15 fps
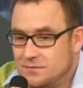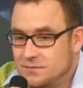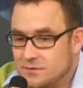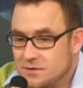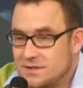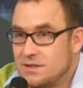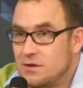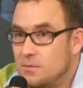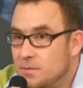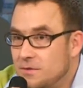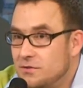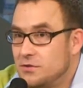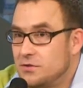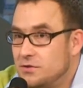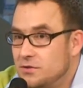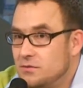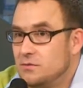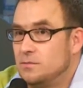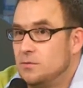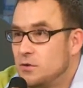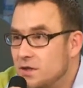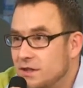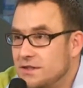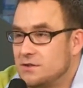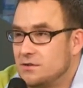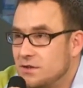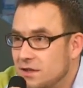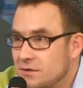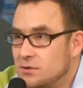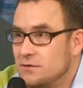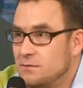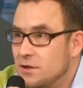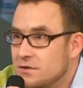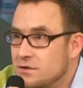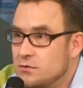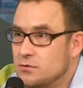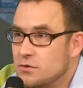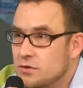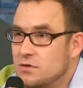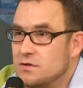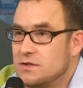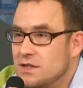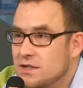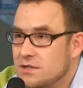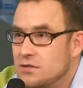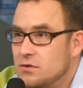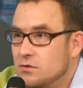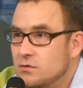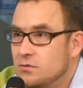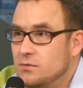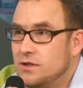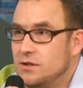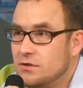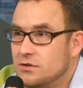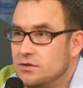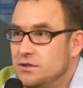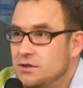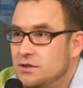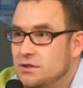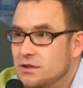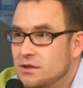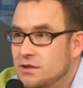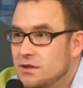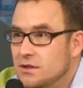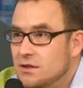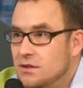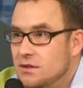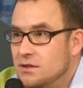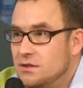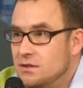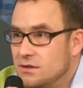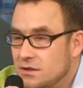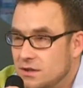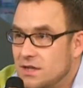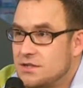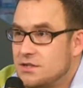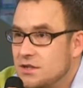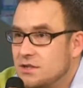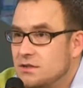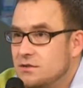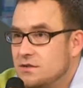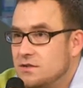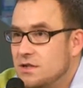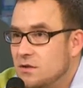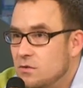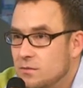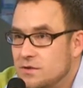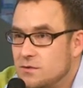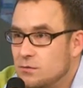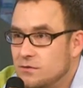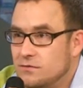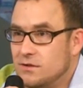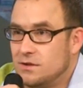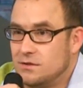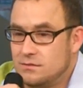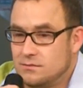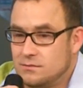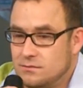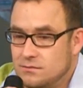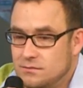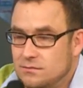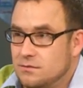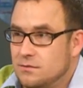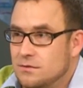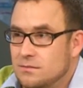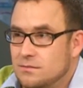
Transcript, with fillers: no z całą pewnością poker jest to gra, która bardzo dużo zależy od umiejętności e, gracza, to jest gra umysłowa. Czyli niekoniecznie od